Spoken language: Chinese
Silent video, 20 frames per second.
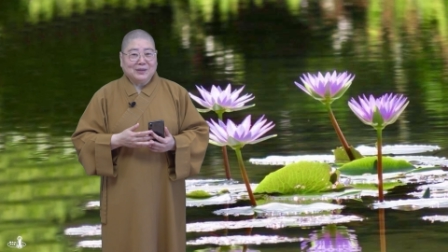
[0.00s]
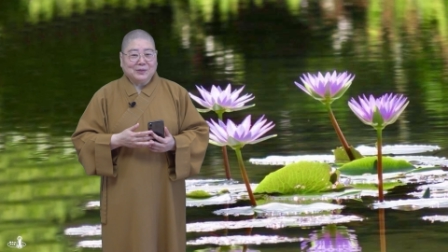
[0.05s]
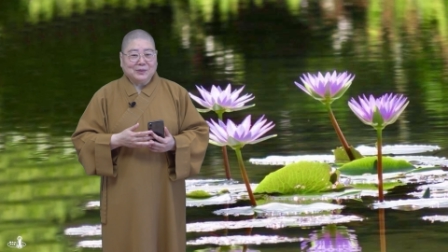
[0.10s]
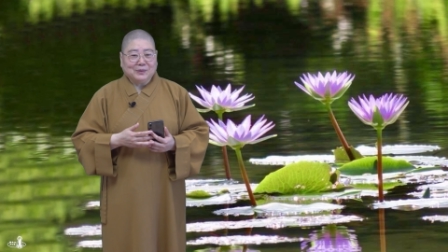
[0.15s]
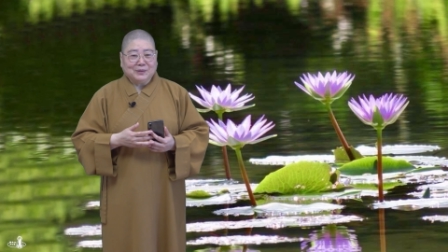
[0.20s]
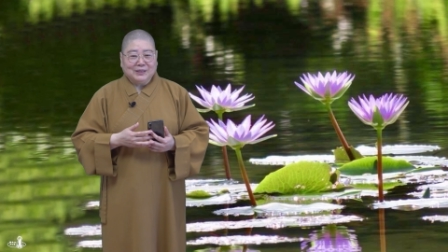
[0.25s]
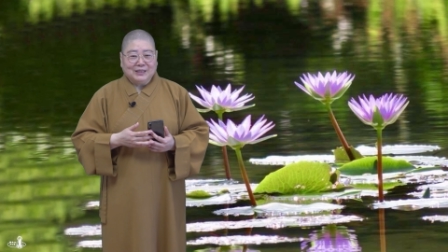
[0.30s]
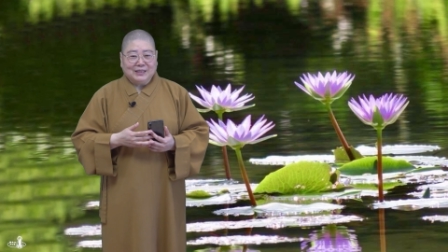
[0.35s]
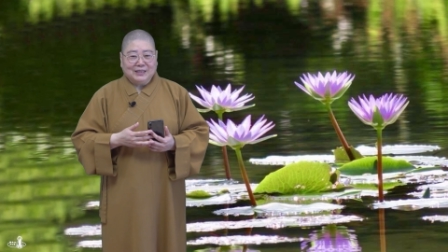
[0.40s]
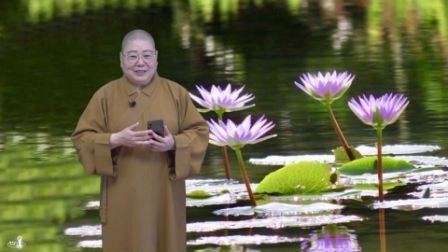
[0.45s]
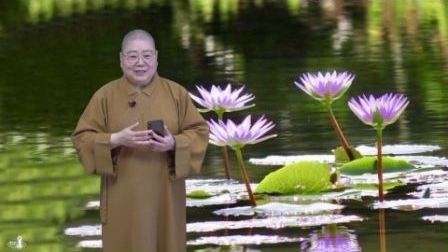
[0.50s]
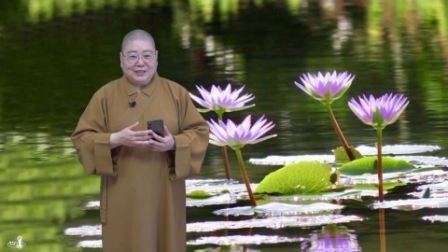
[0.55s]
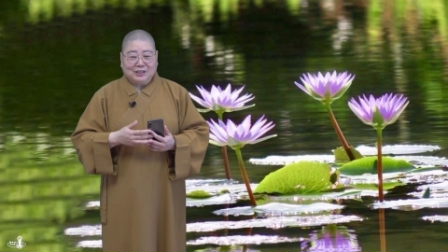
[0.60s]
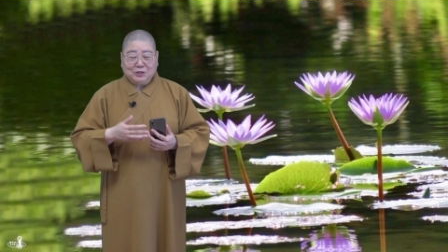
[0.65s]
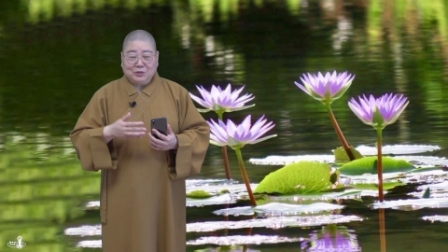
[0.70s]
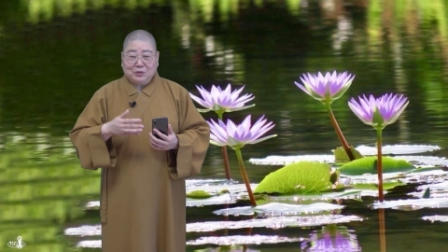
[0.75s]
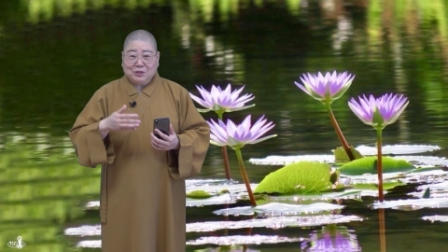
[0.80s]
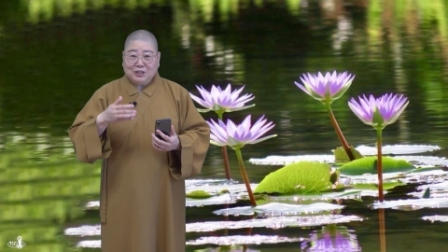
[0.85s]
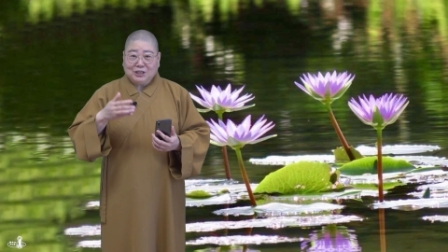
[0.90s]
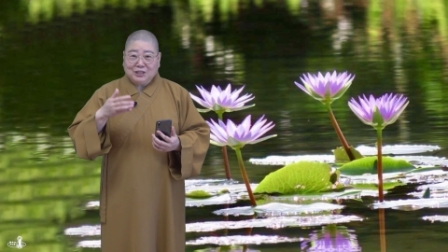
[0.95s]
哦，啊、呃，
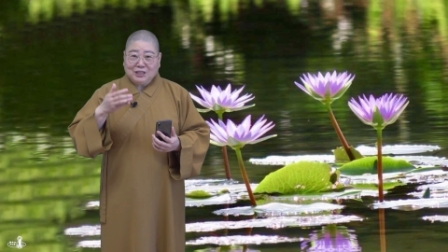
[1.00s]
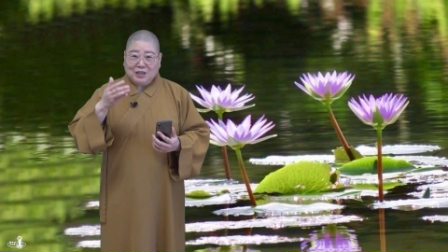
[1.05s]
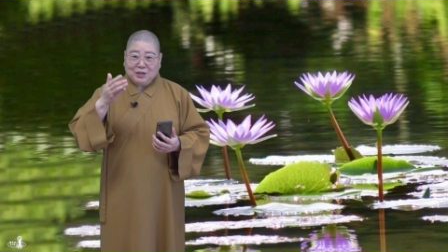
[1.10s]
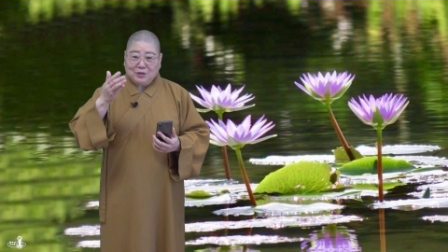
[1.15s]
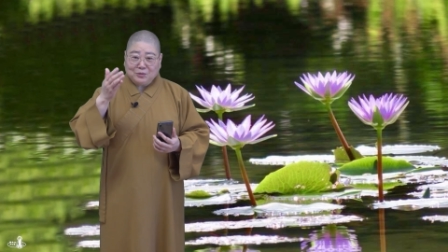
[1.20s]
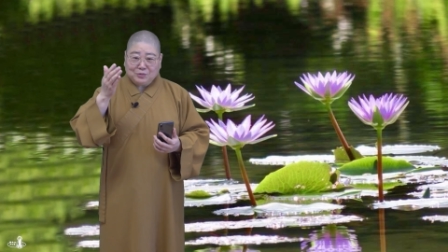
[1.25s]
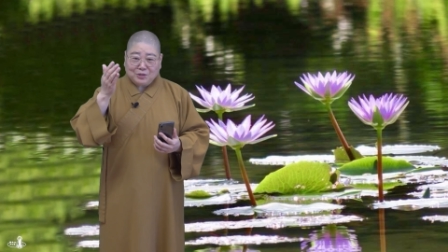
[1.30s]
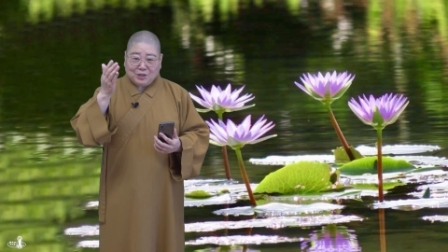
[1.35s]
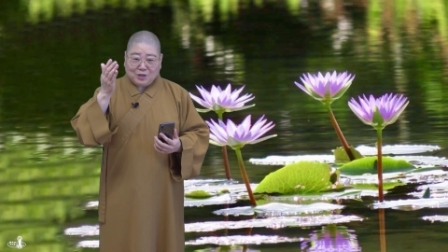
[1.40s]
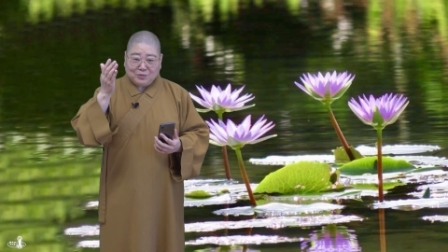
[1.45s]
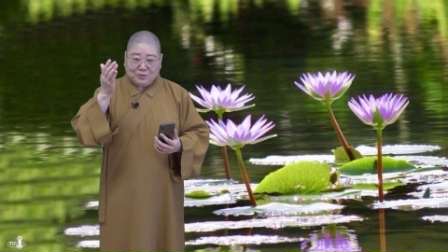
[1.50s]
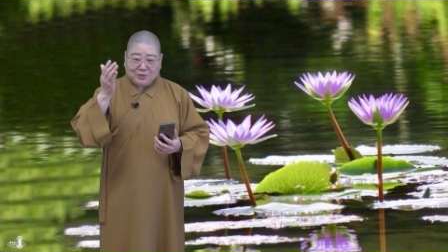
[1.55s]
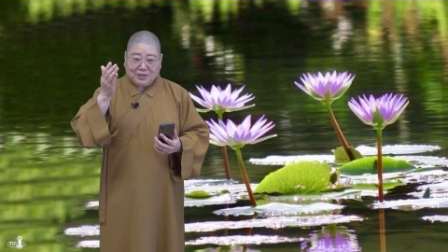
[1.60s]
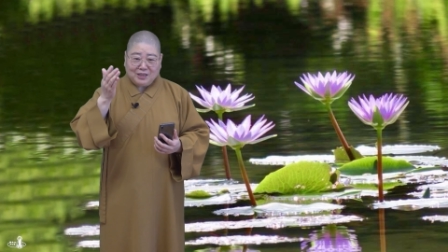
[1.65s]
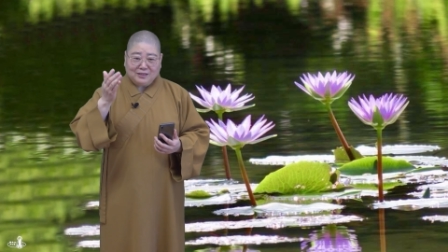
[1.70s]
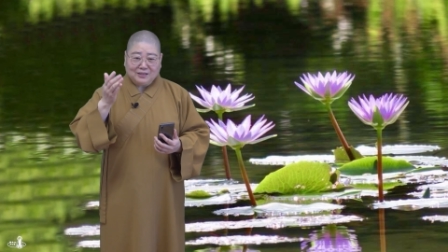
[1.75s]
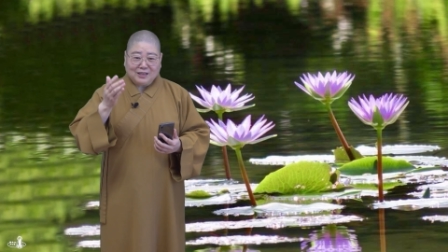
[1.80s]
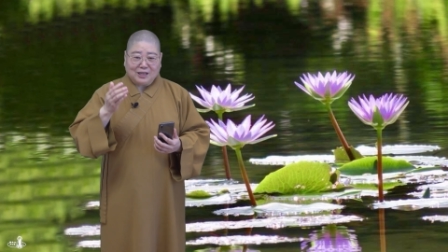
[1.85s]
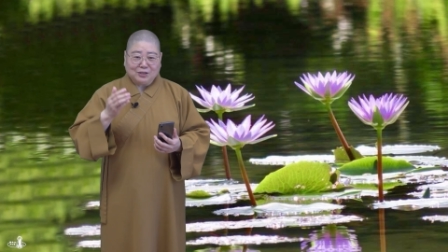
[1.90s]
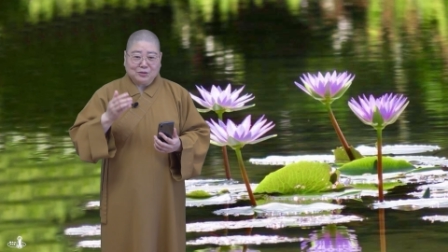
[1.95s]
有的人要到
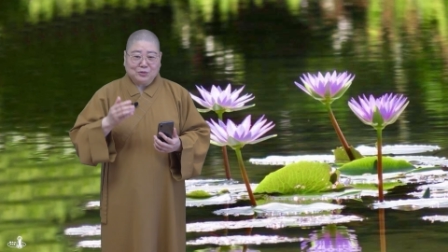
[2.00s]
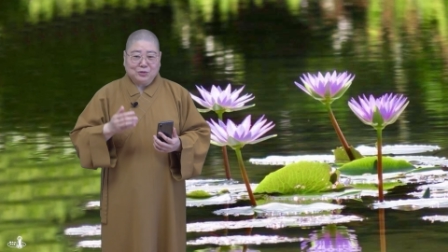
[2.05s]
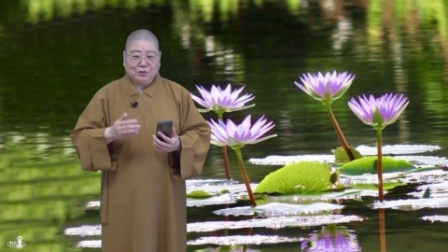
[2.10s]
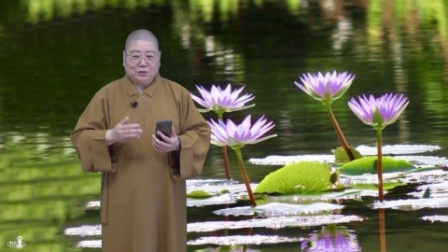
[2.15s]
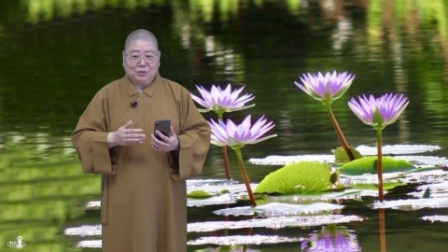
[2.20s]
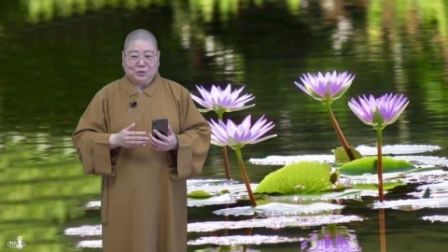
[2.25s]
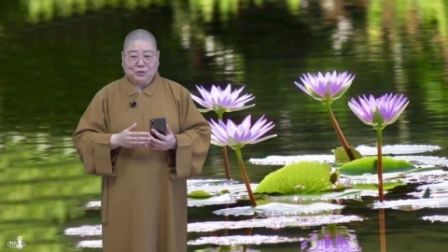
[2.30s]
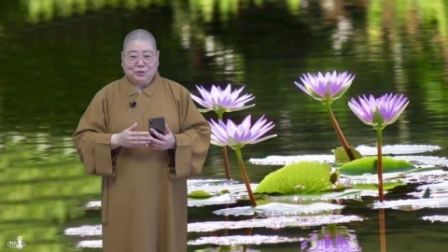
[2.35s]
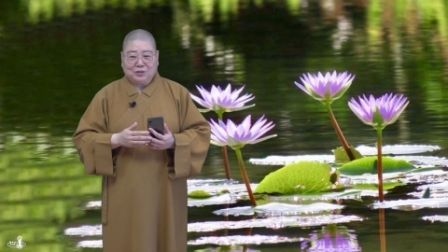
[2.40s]
天堂去，